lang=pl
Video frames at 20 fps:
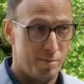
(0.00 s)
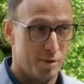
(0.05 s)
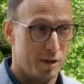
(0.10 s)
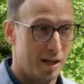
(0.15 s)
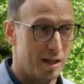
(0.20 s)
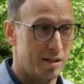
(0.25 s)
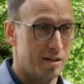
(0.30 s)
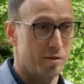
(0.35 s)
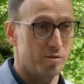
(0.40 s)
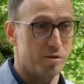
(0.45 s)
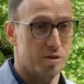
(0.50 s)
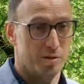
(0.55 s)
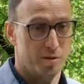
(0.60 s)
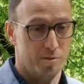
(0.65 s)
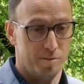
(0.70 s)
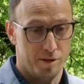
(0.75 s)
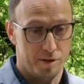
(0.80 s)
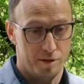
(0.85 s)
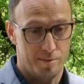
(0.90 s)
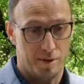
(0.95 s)
Pokazał, że
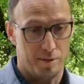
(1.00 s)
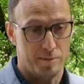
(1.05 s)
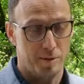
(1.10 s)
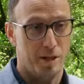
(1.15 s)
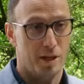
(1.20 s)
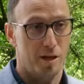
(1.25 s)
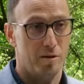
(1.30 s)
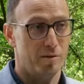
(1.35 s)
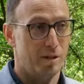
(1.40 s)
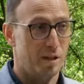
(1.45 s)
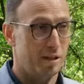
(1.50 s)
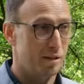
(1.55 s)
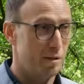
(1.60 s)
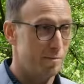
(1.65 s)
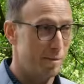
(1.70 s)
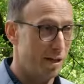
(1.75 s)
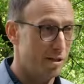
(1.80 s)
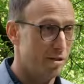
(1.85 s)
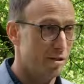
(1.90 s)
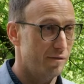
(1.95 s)
to będzie pan Michał na
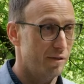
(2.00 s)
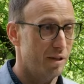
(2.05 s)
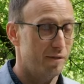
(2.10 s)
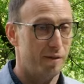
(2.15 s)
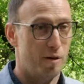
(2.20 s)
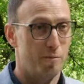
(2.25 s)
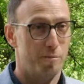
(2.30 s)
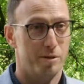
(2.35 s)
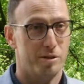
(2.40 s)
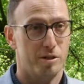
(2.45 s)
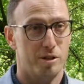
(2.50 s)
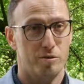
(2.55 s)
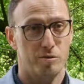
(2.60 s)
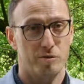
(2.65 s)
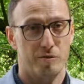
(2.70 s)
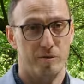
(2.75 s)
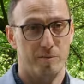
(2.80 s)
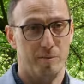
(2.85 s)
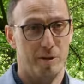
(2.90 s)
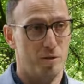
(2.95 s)
debacie w TVP
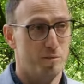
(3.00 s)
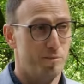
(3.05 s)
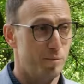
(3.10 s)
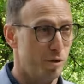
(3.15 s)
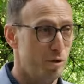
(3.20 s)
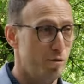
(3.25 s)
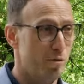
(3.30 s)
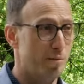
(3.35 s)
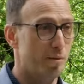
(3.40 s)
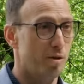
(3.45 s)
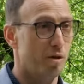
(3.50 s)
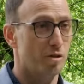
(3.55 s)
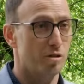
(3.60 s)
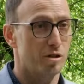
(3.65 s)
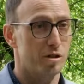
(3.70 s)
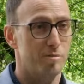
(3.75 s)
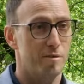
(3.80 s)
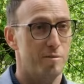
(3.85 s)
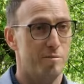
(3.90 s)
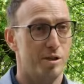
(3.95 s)
Rzeszów. W imieniu prosiłem go o
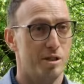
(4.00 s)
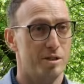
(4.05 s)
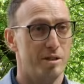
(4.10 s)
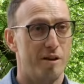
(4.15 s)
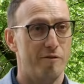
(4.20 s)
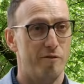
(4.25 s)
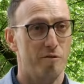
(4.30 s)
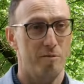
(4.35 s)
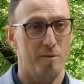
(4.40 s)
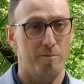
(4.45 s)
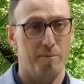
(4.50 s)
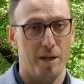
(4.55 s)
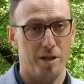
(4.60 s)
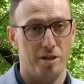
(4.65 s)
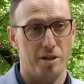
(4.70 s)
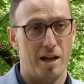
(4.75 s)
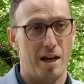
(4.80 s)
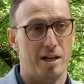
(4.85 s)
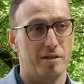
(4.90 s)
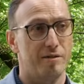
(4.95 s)
to, żeby przedstawił mi
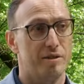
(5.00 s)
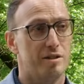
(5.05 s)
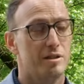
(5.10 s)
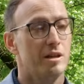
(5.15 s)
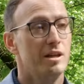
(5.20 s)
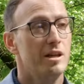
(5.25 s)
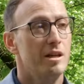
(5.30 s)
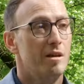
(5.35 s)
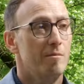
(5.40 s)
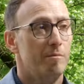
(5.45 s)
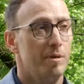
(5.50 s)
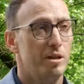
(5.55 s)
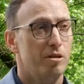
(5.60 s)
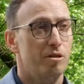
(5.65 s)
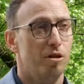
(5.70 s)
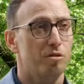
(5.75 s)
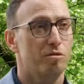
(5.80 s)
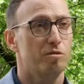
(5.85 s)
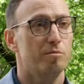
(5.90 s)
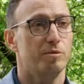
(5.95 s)
pięć nazwisk,
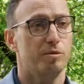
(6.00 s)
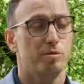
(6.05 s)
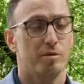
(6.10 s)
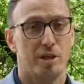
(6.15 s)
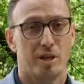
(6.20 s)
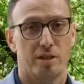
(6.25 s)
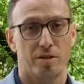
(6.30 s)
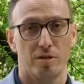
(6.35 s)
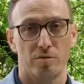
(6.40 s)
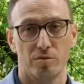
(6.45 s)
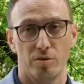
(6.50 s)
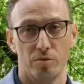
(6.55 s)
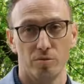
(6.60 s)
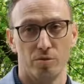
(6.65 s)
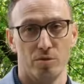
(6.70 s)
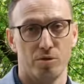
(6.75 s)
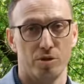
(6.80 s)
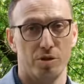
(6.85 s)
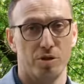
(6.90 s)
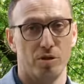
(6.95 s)
pięć osób, które są tą
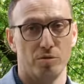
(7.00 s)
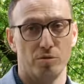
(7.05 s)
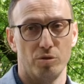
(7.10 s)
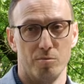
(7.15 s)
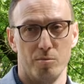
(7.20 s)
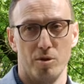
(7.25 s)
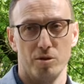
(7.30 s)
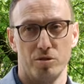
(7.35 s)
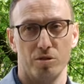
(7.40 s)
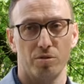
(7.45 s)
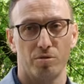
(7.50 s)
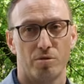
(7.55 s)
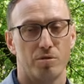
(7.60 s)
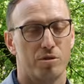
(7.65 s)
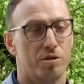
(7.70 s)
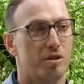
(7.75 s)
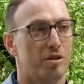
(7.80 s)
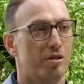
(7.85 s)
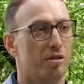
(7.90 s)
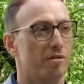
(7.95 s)
drużyną, tą mocną
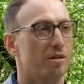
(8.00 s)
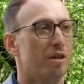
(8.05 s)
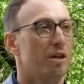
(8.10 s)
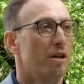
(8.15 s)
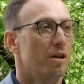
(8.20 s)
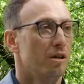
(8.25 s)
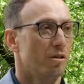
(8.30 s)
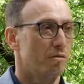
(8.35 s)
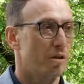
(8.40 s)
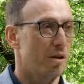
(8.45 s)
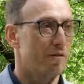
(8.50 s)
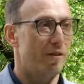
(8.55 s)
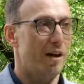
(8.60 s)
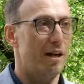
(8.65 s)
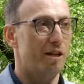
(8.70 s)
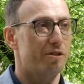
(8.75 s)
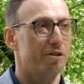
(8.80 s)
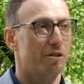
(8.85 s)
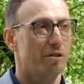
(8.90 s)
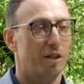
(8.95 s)
drużyną, która
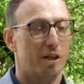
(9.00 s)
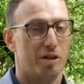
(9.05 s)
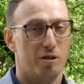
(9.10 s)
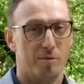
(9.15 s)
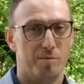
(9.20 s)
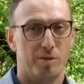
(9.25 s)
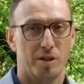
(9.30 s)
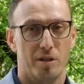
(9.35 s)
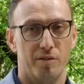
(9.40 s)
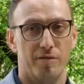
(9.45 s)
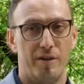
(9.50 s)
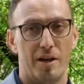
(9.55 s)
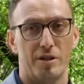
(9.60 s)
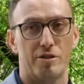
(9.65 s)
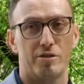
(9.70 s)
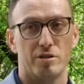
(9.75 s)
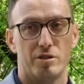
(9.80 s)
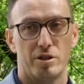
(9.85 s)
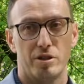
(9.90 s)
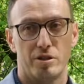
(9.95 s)
walczy o Tarnobrzeg i
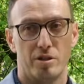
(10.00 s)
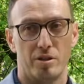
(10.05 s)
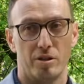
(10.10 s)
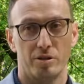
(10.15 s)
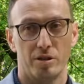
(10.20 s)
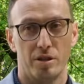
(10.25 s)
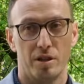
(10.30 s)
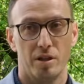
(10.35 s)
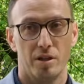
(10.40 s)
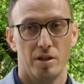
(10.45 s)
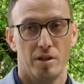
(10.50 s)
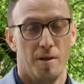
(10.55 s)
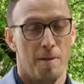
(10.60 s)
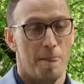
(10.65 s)
walczy o te środki.